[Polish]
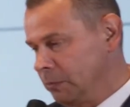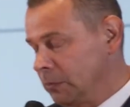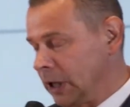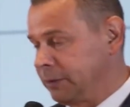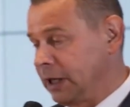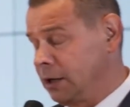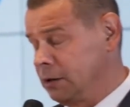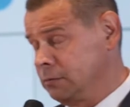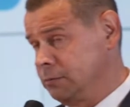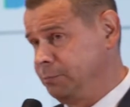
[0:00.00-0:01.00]
ta, ta
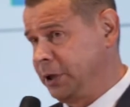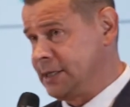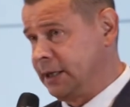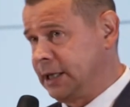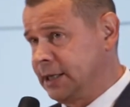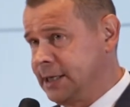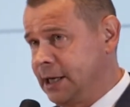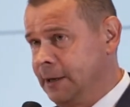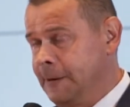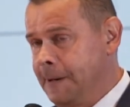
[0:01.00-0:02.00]

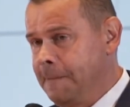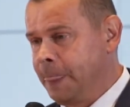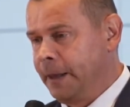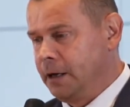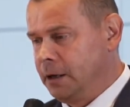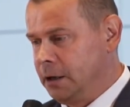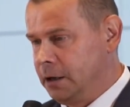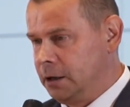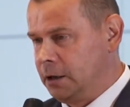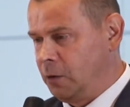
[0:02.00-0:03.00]
prezentacja
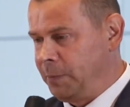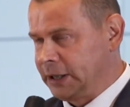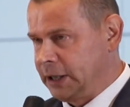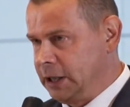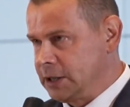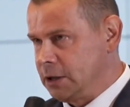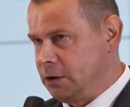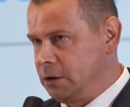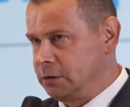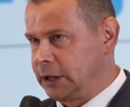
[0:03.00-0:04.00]
oparta jest
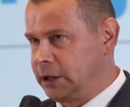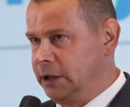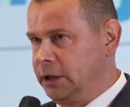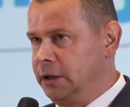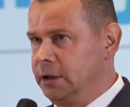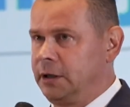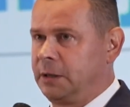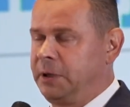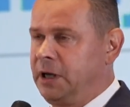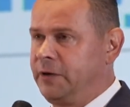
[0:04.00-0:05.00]
o taki
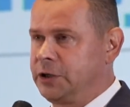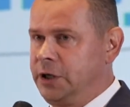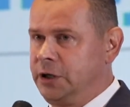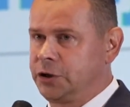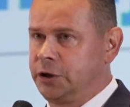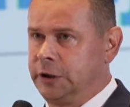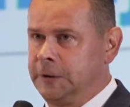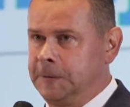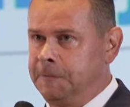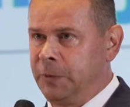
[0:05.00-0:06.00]
jakby najważniejszy
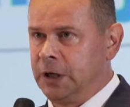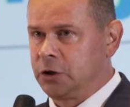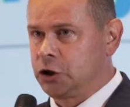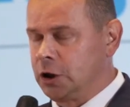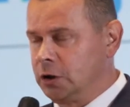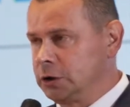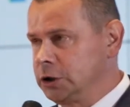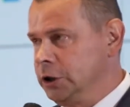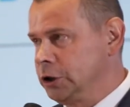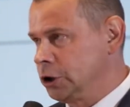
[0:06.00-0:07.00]
trzon,
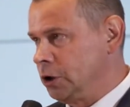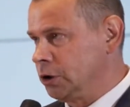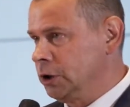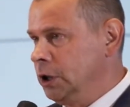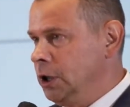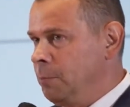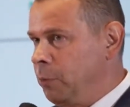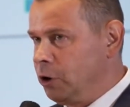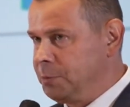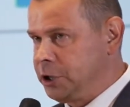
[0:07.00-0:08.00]
czyli trzon
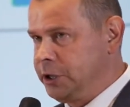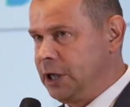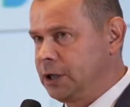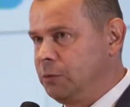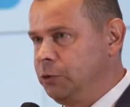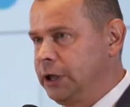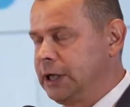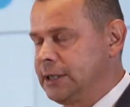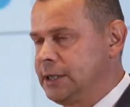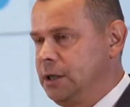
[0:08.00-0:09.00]
polepszenia
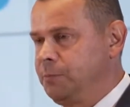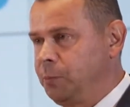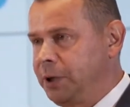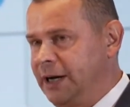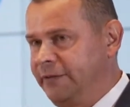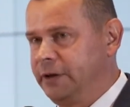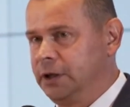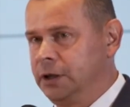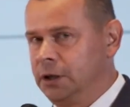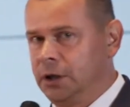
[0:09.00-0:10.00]
komunikacji,
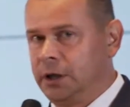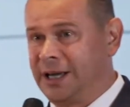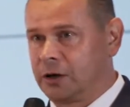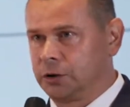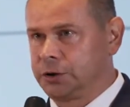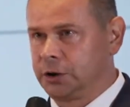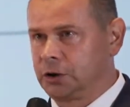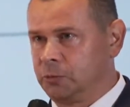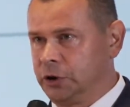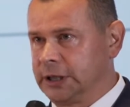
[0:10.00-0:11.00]
poprawy jakości
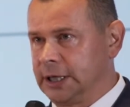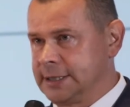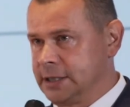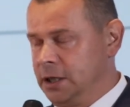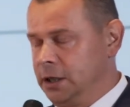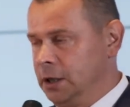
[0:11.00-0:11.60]
komunikacji.